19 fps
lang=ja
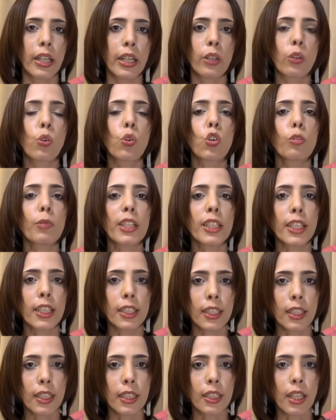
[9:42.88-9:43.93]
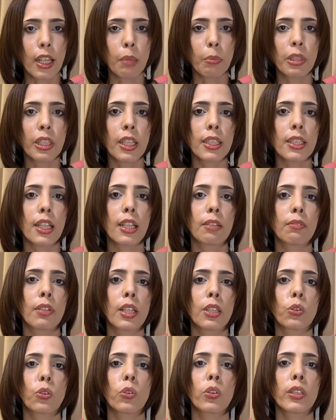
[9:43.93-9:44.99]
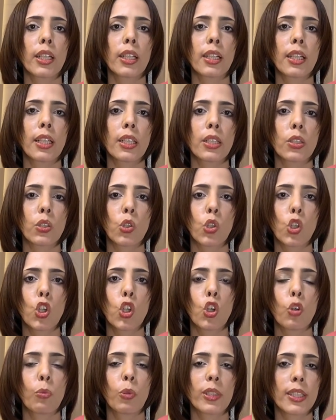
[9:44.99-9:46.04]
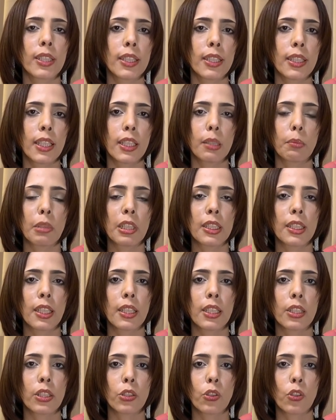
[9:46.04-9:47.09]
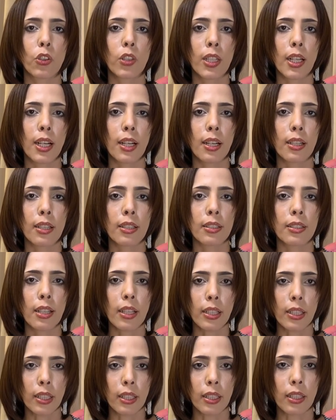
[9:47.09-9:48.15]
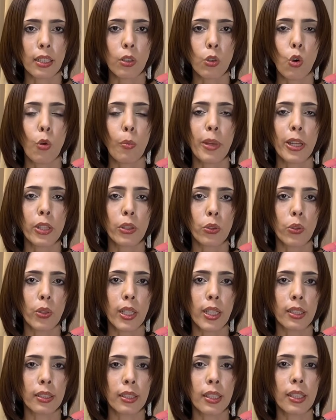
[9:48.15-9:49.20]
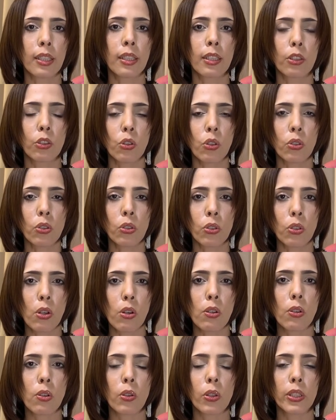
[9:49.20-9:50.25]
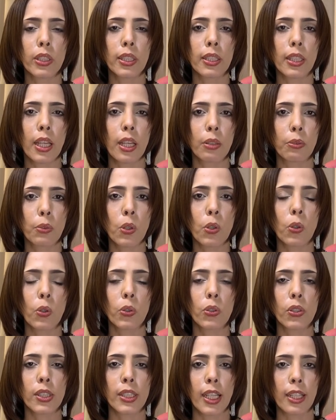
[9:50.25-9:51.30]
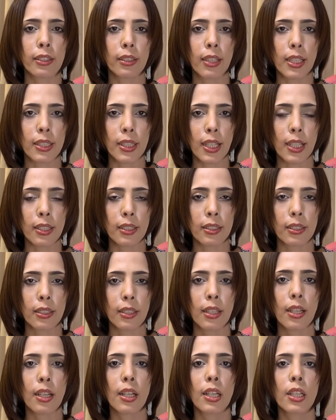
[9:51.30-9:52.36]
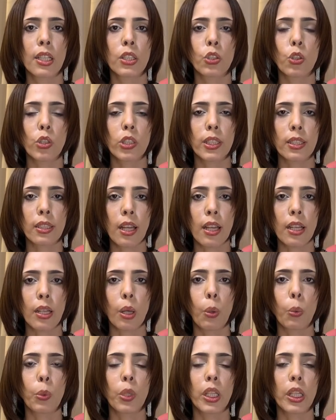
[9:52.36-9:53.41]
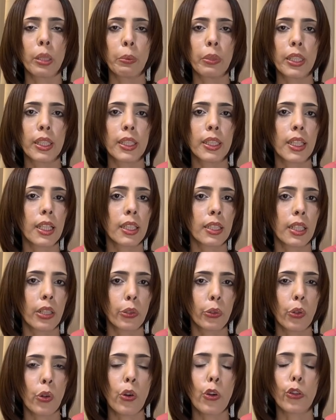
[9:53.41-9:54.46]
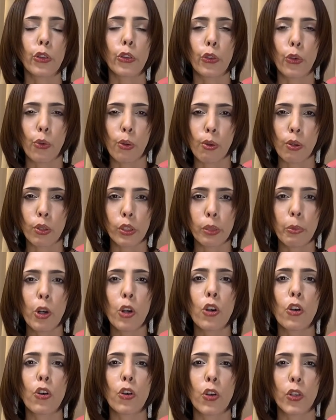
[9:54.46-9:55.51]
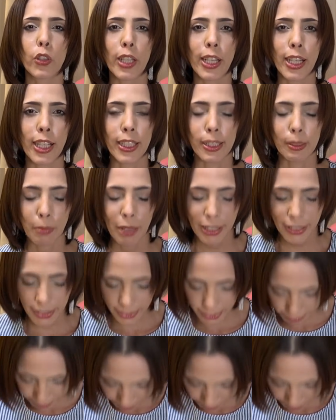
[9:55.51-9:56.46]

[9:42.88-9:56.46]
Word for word: ここまで聞いて皆さんはどんな感想をお持ちになりましたでしょうか。ぜひコメント欄にどんどんご意見をお寄せください。そして、フィーフィーチャンネルの登録もお願いします。